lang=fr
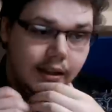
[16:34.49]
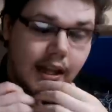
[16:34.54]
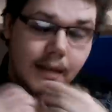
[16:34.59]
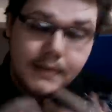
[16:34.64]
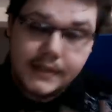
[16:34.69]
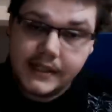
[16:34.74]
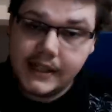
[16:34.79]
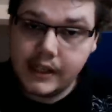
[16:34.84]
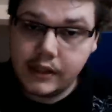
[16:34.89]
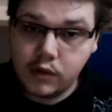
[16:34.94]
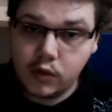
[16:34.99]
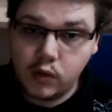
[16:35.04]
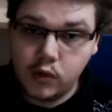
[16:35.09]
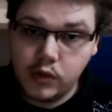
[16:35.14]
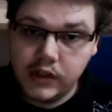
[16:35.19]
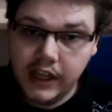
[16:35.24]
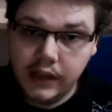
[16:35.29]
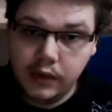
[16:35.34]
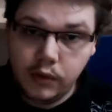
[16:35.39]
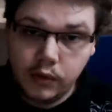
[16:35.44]
Napsta, son
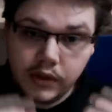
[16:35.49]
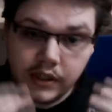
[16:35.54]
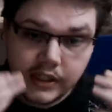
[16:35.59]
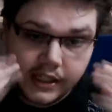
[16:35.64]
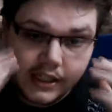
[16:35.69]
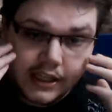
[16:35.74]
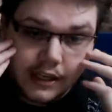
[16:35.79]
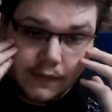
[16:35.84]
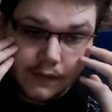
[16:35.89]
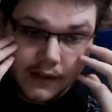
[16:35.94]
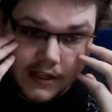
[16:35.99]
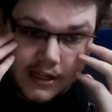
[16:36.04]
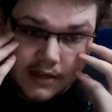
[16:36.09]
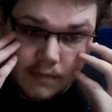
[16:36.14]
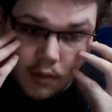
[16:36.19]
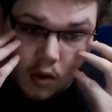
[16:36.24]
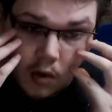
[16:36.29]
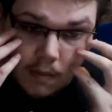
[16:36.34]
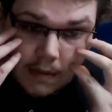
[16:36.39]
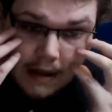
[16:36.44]
cousin donc, qui
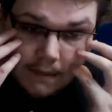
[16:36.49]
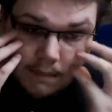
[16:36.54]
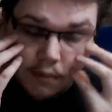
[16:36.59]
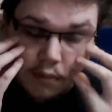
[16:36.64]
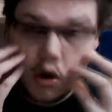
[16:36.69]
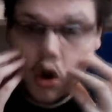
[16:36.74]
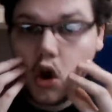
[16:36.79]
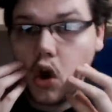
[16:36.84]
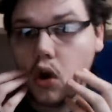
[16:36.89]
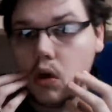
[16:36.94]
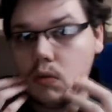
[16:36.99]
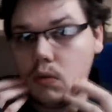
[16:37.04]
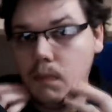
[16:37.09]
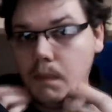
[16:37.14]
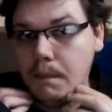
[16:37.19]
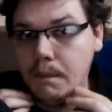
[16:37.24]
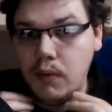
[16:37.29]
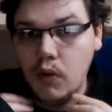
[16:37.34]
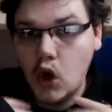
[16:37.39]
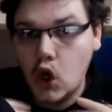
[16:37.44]
effectivement bah, pleure,
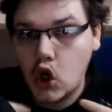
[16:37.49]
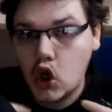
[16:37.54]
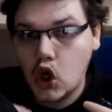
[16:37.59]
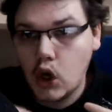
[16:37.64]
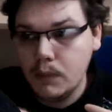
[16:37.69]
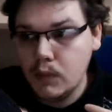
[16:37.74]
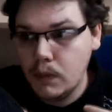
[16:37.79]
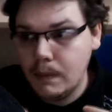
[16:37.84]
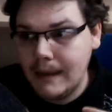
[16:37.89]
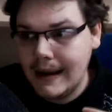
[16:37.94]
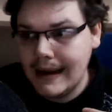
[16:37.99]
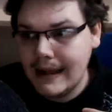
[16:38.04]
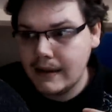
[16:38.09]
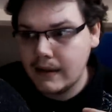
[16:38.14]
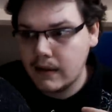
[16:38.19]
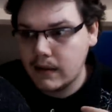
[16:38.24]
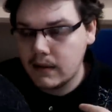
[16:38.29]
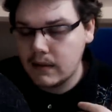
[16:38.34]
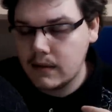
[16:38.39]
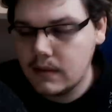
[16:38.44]
pleure comme une
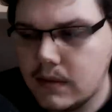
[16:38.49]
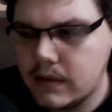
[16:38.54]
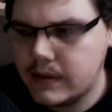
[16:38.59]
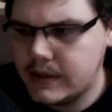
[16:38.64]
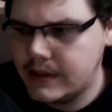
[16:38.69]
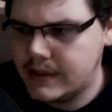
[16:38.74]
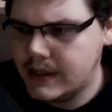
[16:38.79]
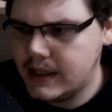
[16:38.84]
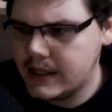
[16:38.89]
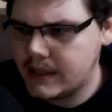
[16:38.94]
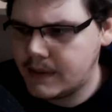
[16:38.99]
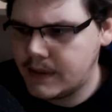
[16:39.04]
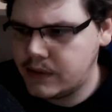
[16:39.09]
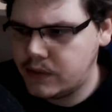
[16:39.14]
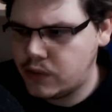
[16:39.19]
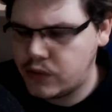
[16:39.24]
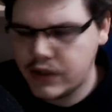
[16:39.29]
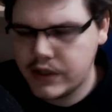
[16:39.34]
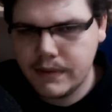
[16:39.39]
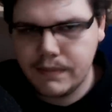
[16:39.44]
baleine. C'est ça
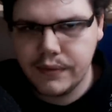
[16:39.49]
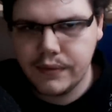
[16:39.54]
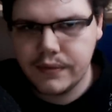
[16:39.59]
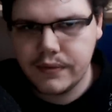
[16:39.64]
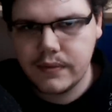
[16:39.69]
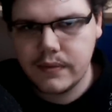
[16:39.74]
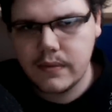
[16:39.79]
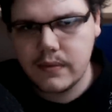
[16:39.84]
l'expression, je sais plus.